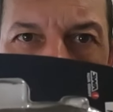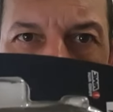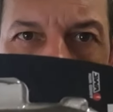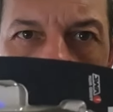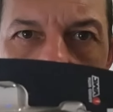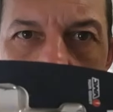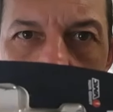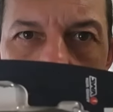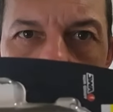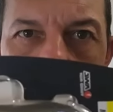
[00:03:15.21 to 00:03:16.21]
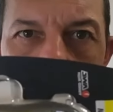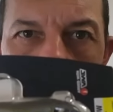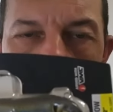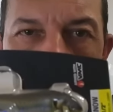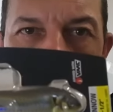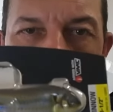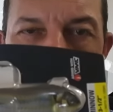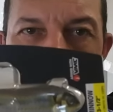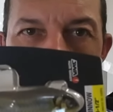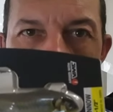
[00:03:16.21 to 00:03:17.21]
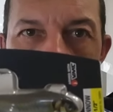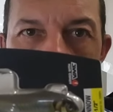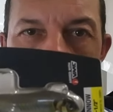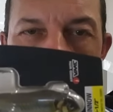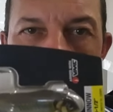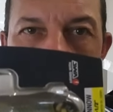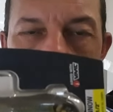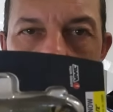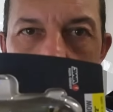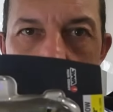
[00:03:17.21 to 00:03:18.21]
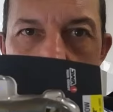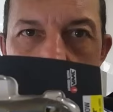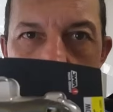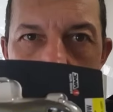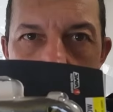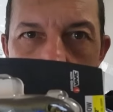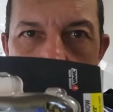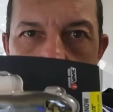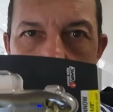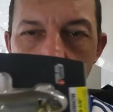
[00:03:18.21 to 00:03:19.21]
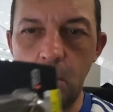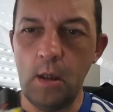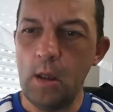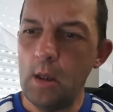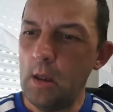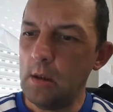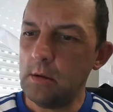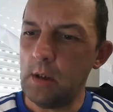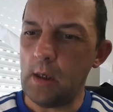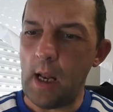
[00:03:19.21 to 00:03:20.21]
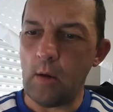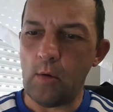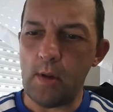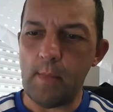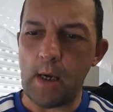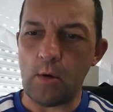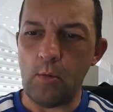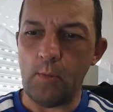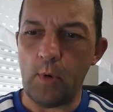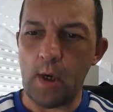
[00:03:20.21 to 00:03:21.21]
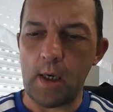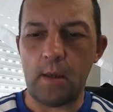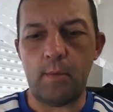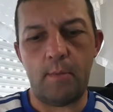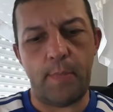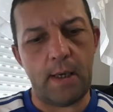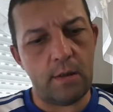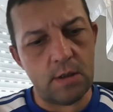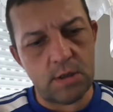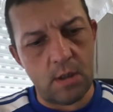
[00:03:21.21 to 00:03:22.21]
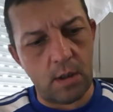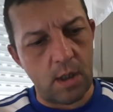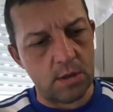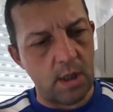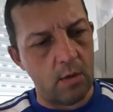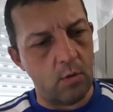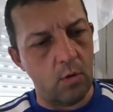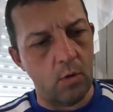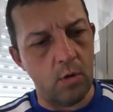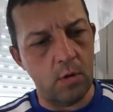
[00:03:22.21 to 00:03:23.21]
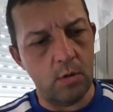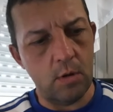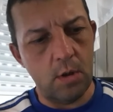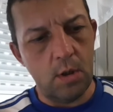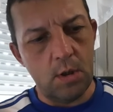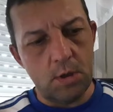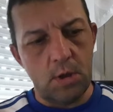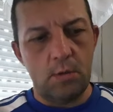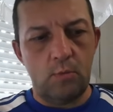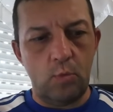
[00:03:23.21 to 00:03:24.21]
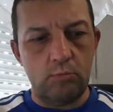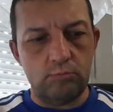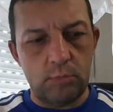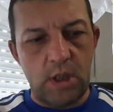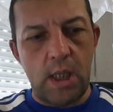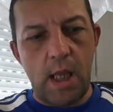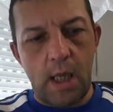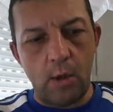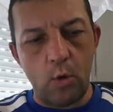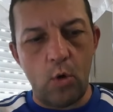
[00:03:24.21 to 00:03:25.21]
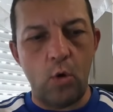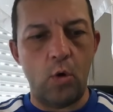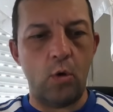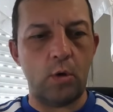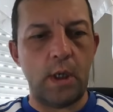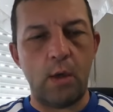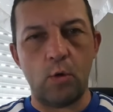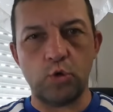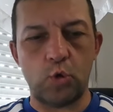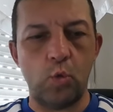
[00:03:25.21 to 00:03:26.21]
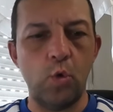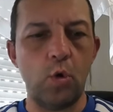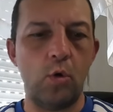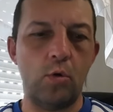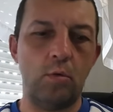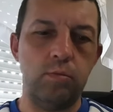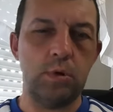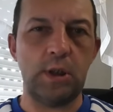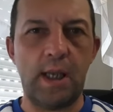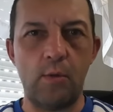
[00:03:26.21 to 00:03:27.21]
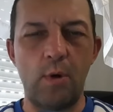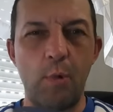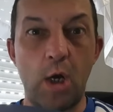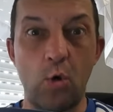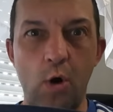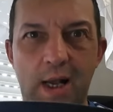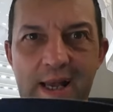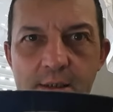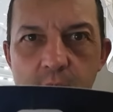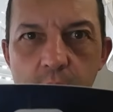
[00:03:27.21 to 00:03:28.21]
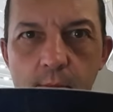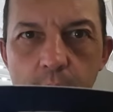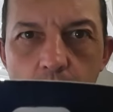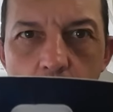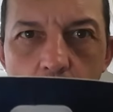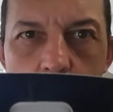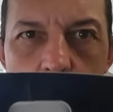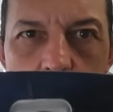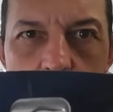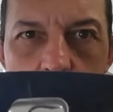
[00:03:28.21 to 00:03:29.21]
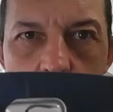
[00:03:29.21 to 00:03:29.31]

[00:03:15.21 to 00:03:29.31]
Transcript: Los veis ahí, muy bonitos, un color natural, ¿vale? Tiene algo de marrón por arriba, parece ser que es algo mm, negro, negro oscuro, tirando a marrón casi, vale, ¿veis?